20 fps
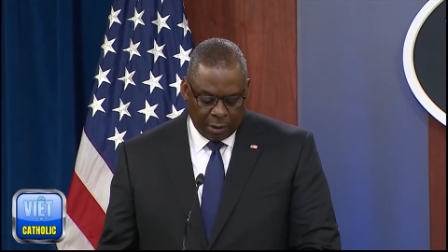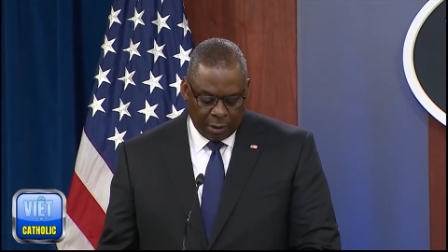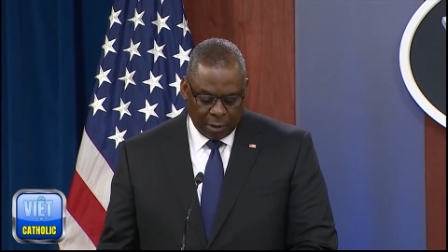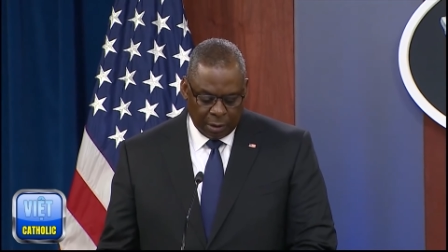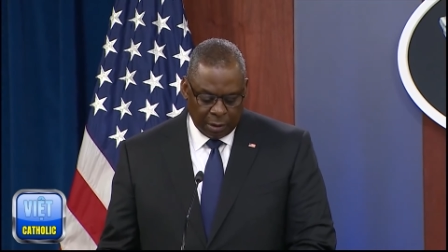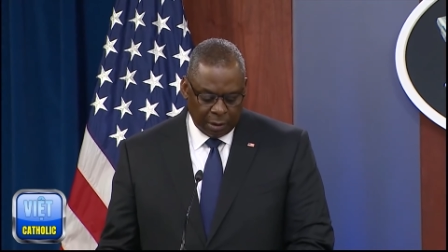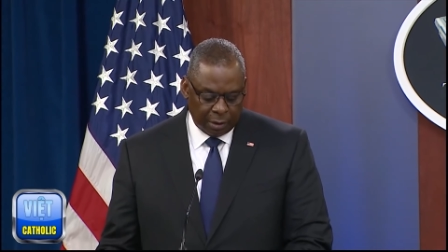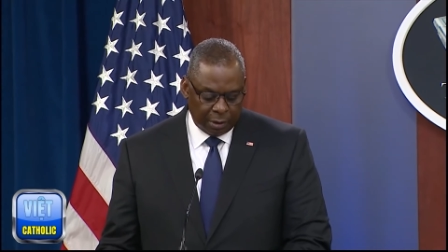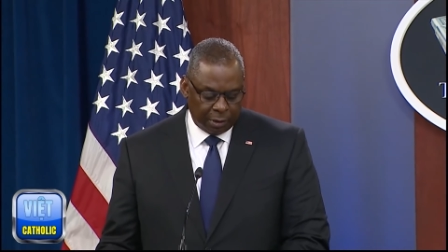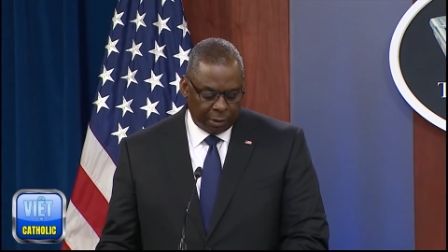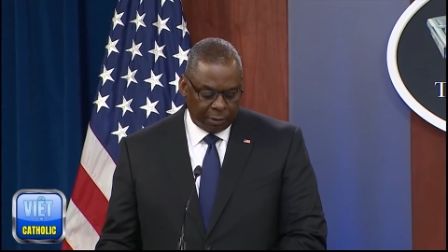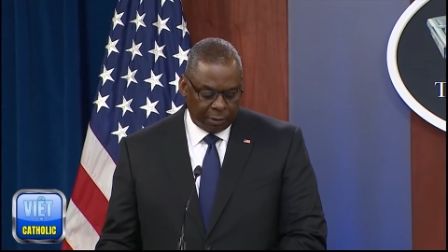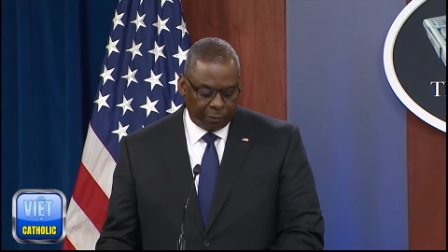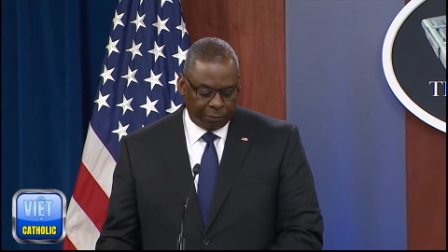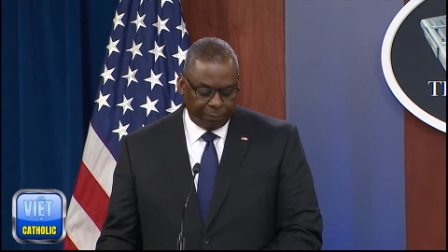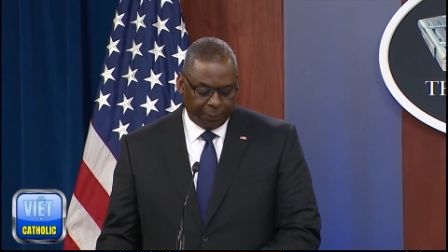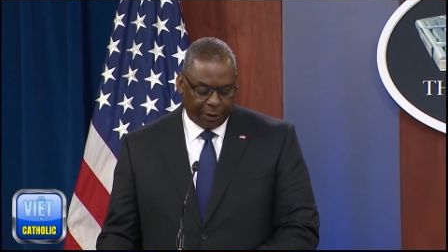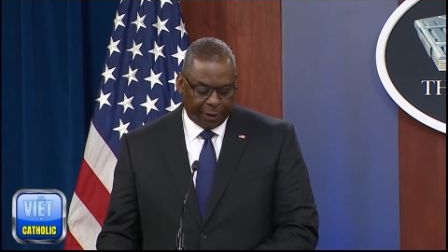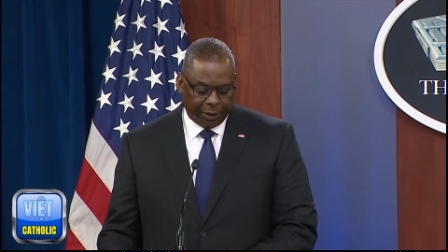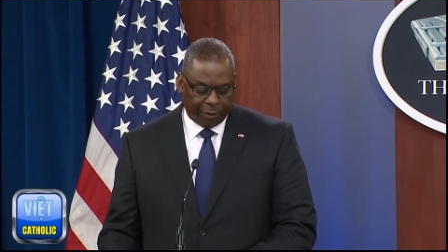ông ta
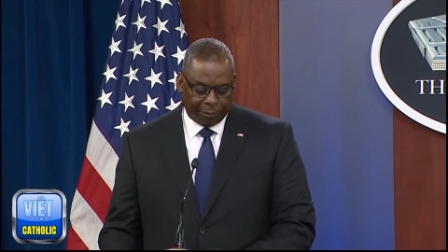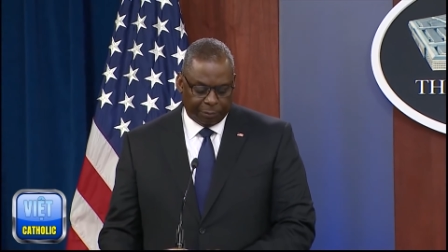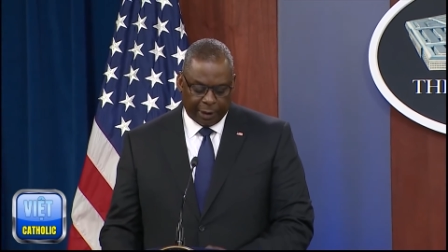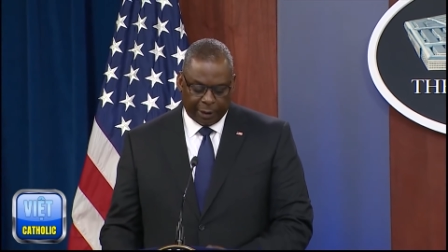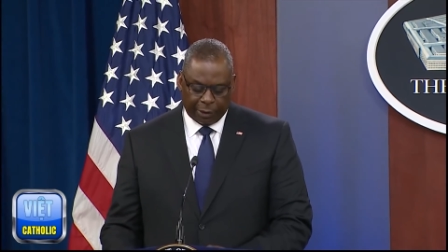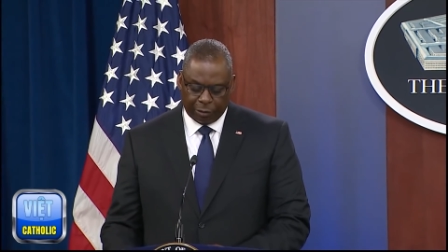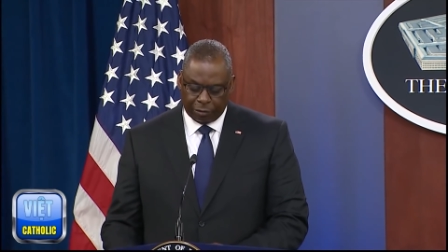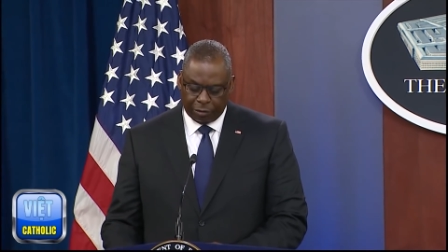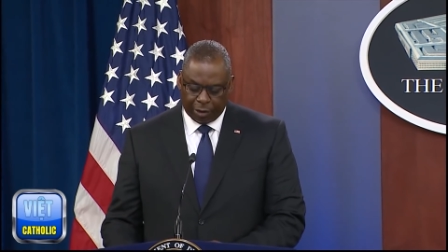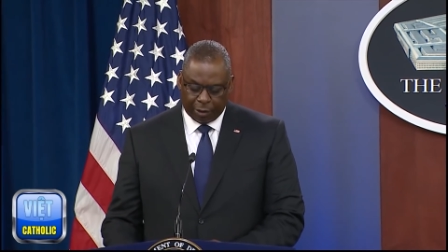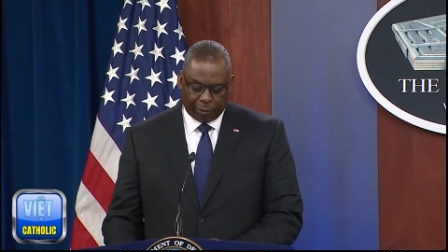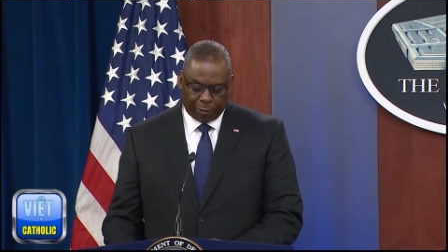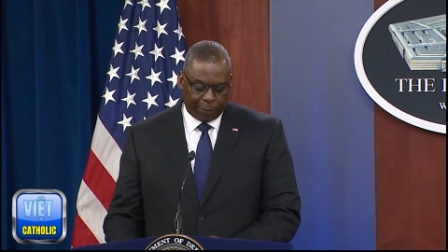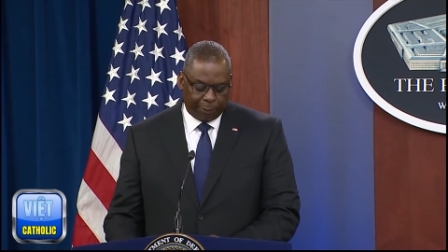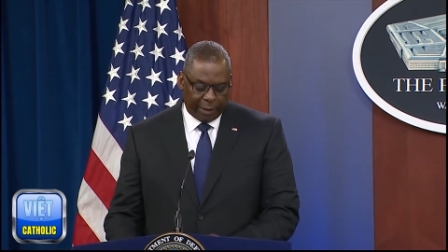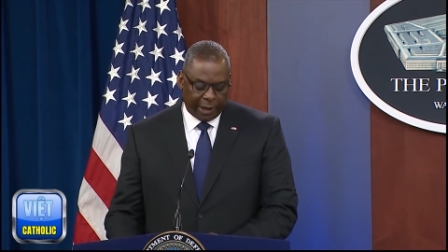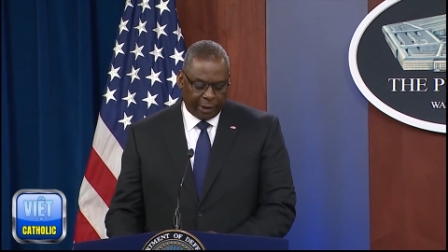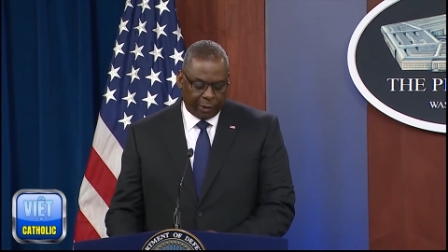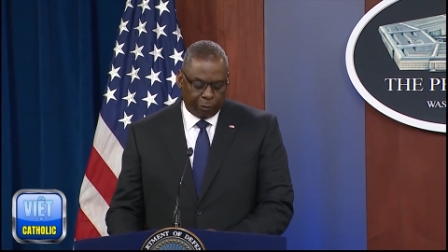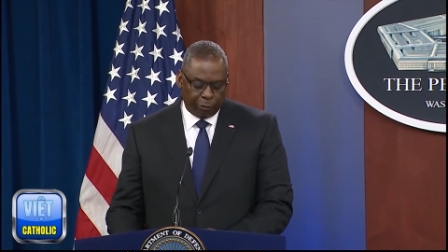sẽ tìm cách sử dụng
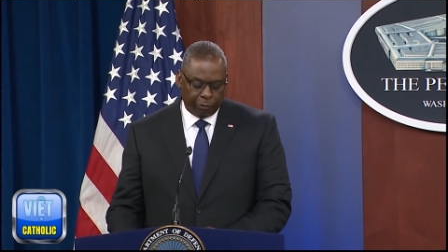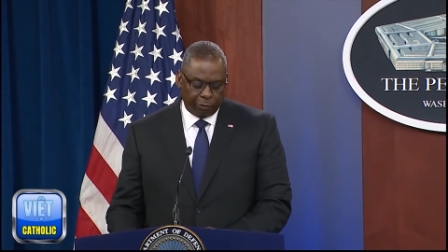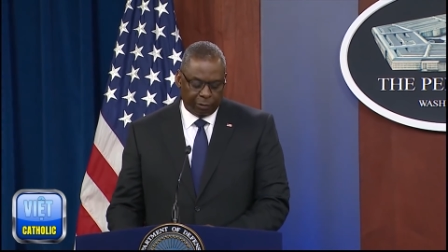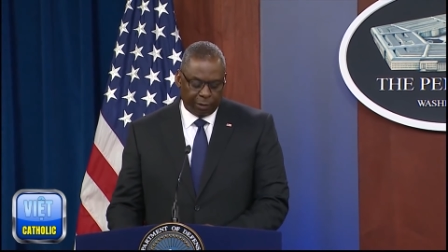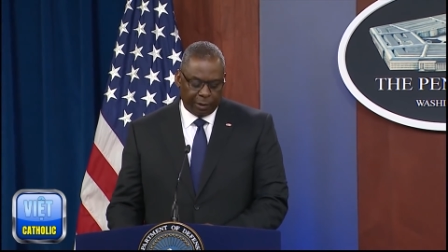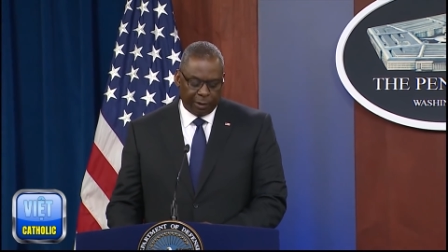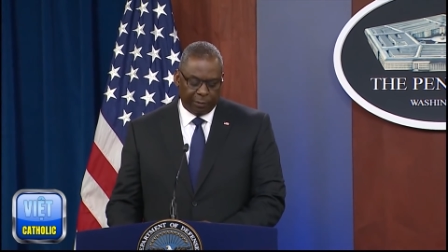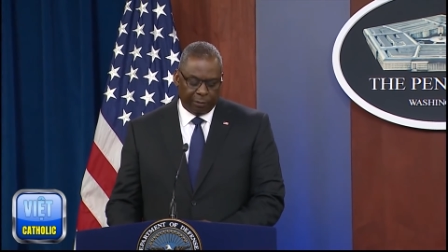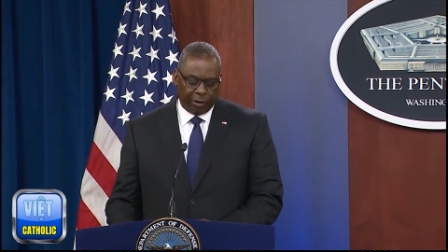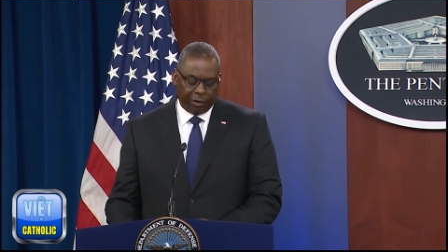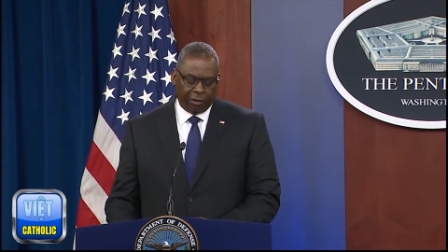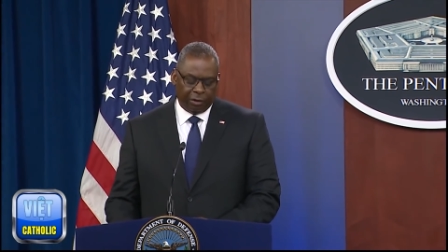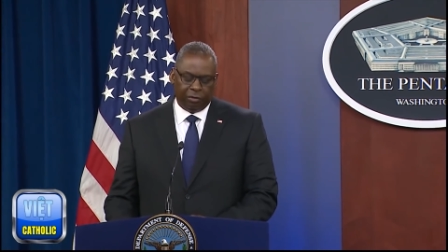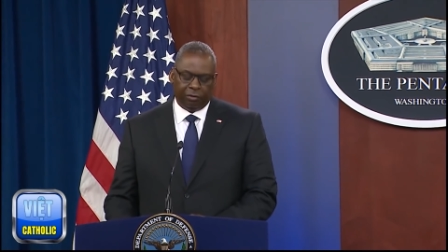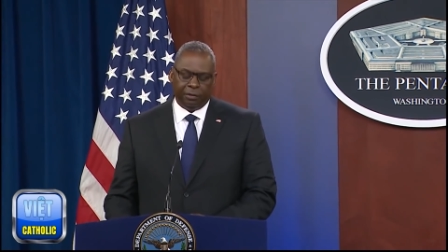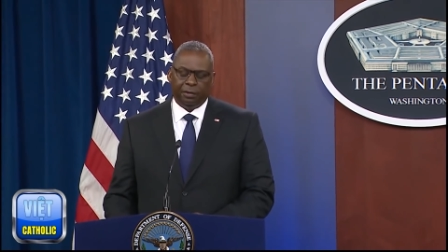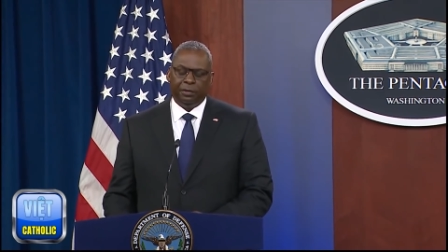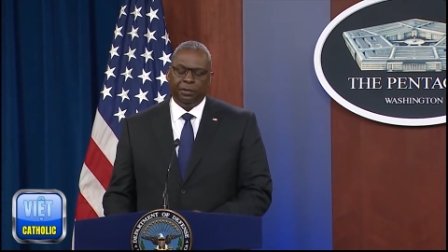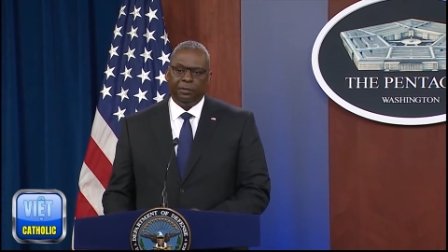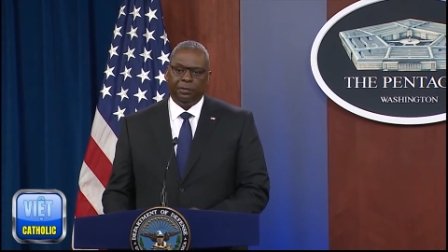đòn bẩy quyền lực khác
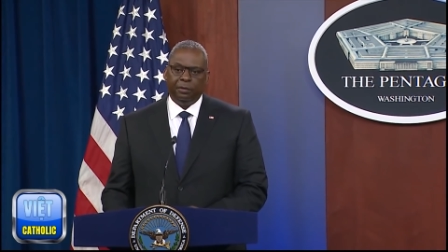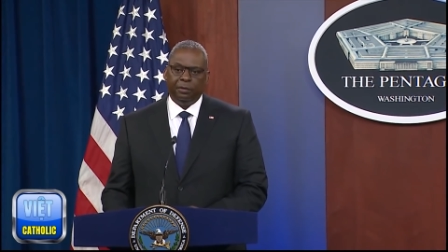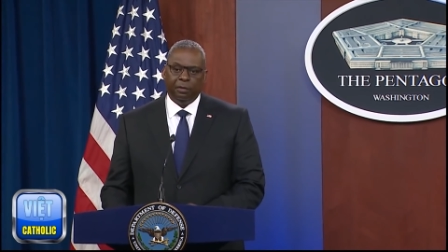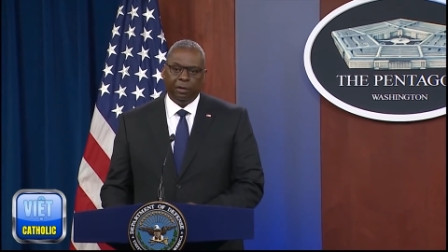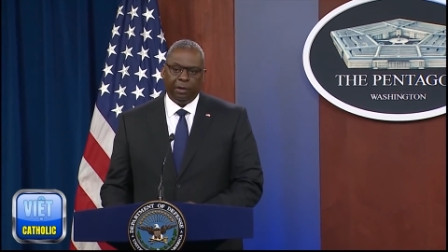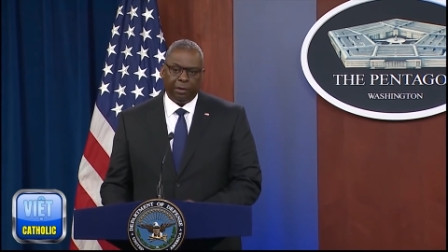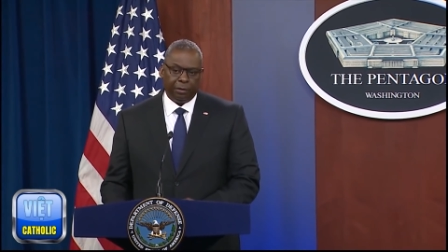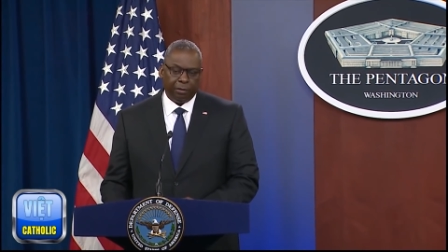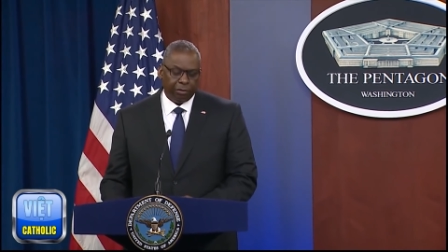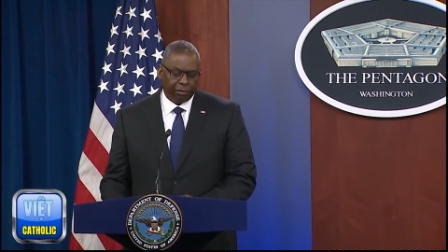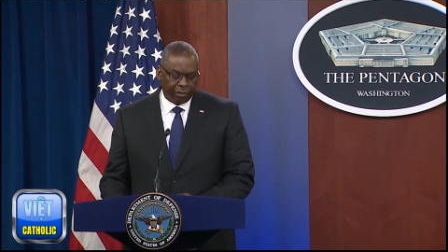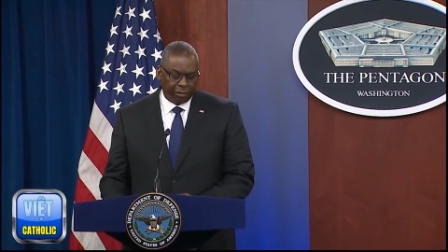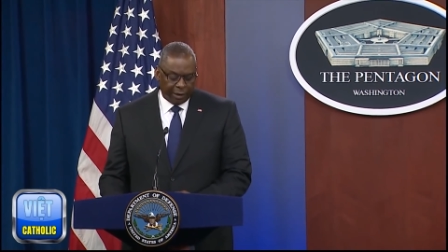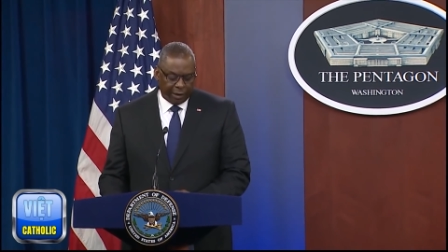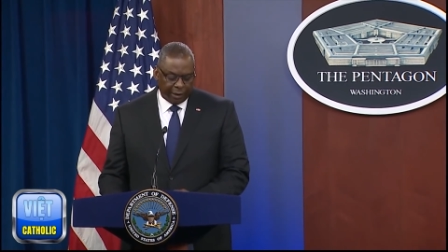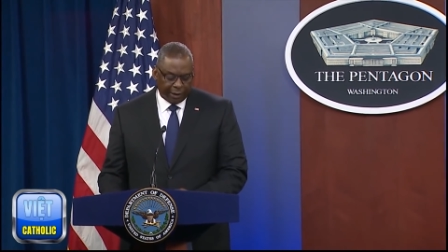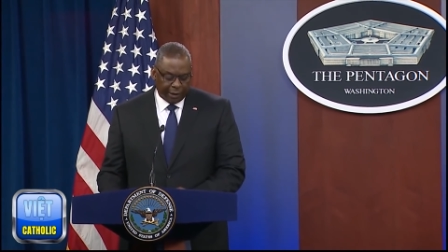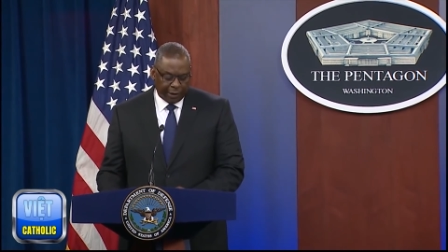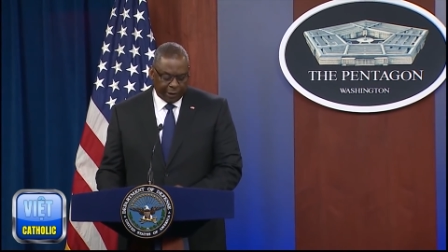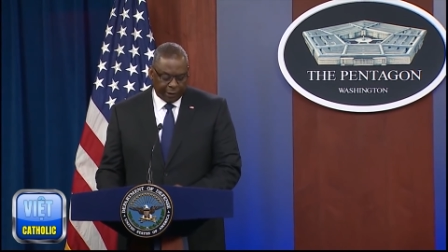hoặc các công cụ
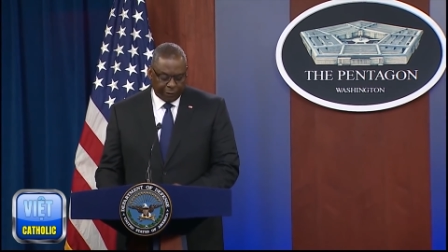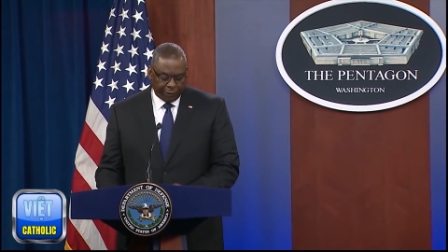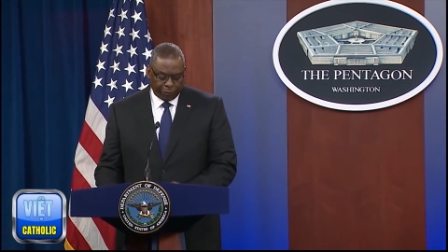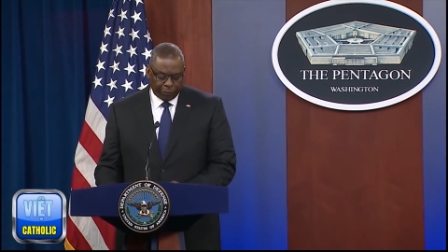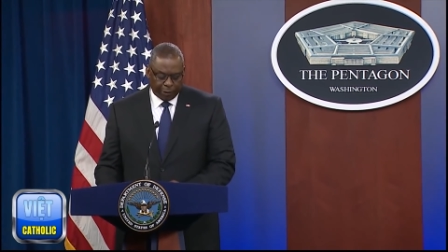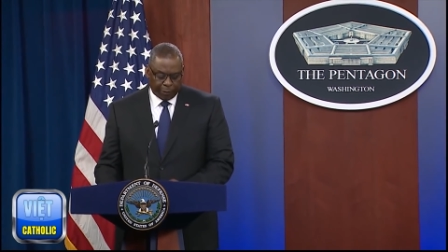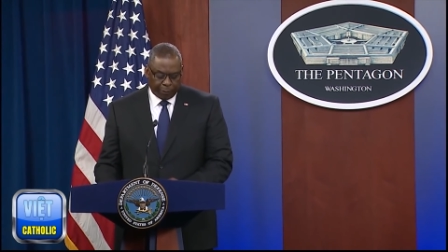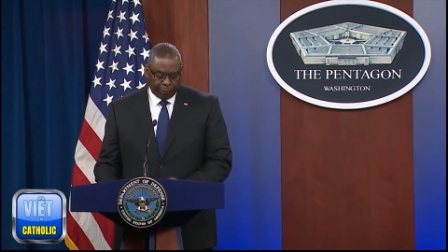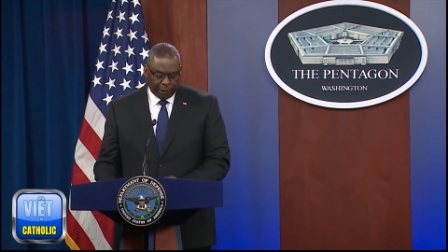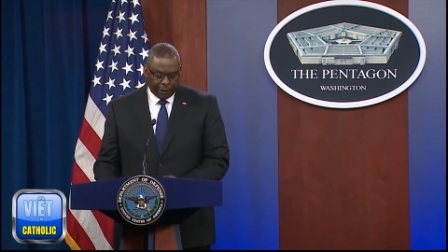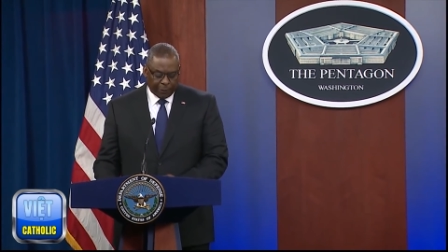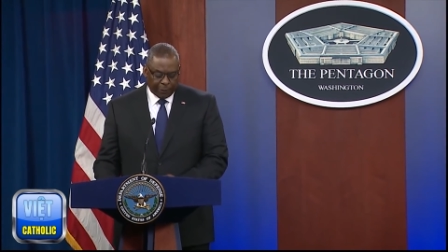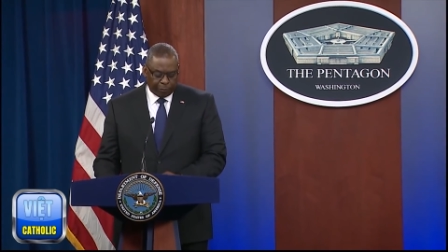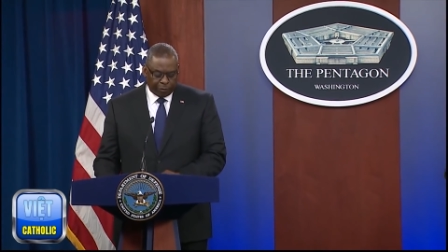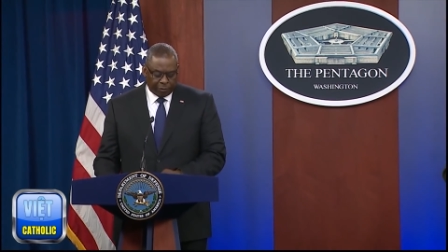quyền lực khác, chắc